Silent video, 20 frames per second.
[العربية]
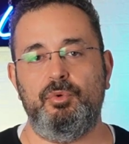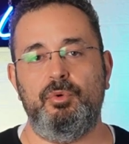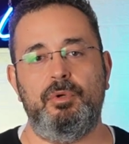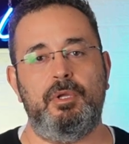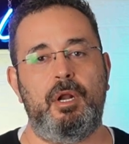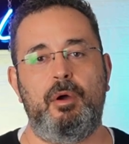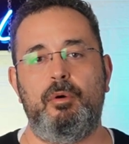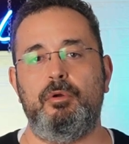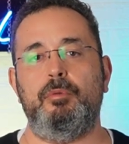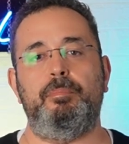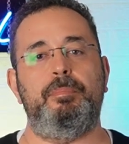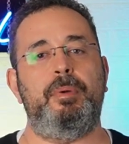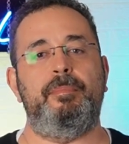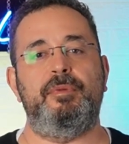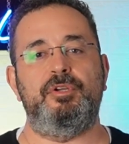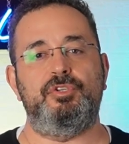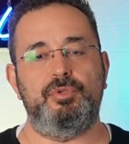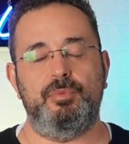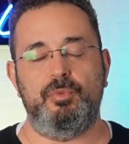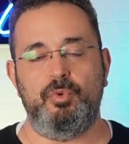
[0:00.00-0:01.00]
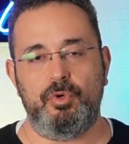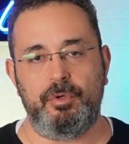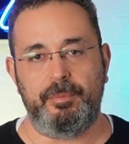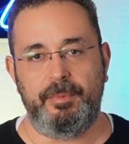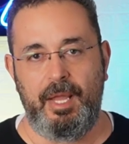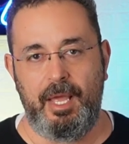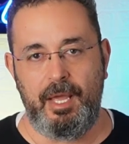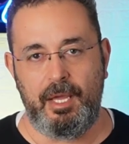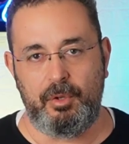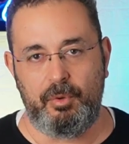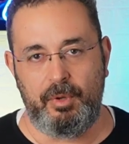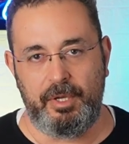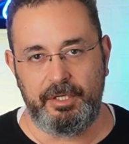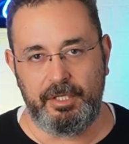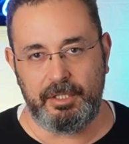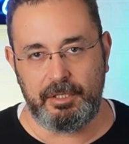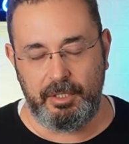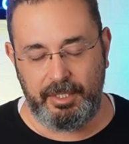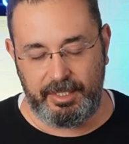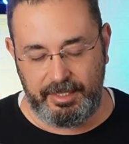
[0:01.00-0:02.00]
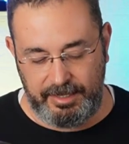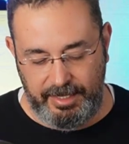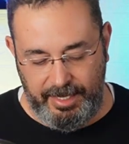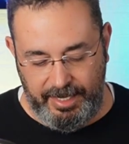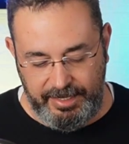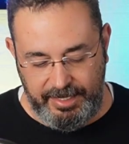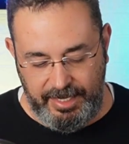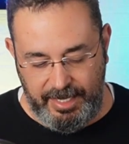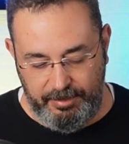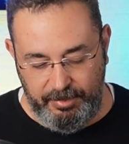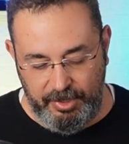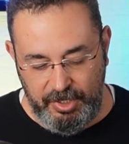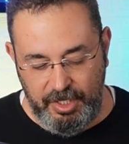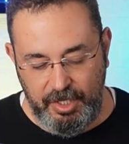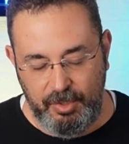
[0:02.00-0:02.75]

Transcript: أخرى وربما الجمهور من حقه أن يطلق الأحكام